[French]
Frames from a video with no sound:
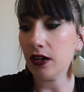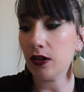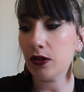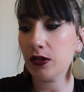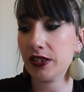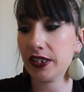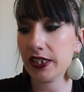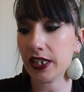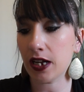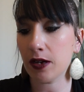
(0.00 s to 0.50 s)
Euh,
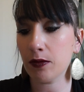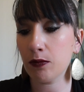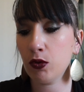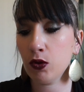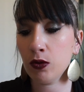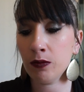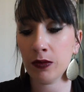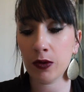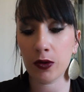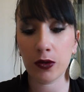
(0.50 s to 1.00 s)
c'est un
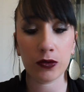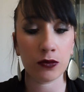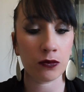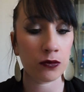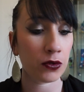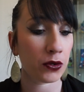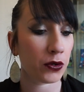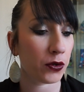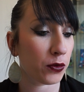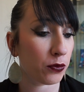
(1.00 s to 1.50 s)
baume
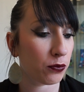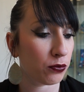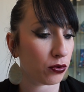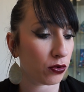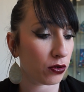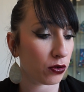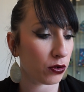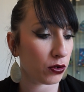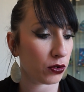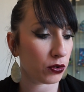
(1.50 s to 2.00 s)
donc
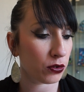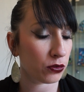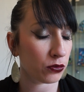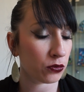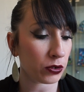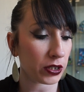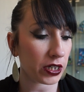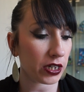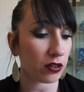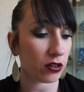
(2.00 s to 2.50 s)
pour
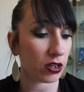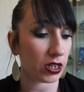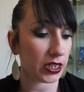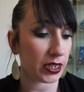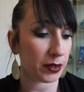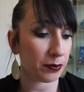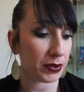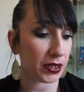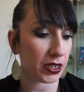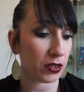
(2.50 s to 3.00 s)
nourrir
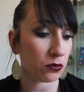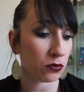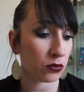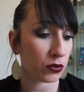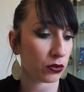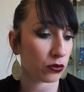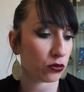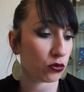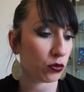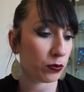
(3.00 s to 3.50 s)
les pieds,
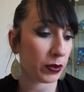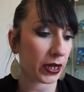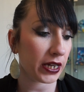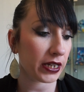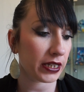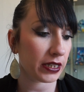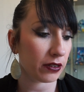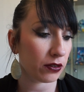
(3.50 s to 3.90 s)
donc super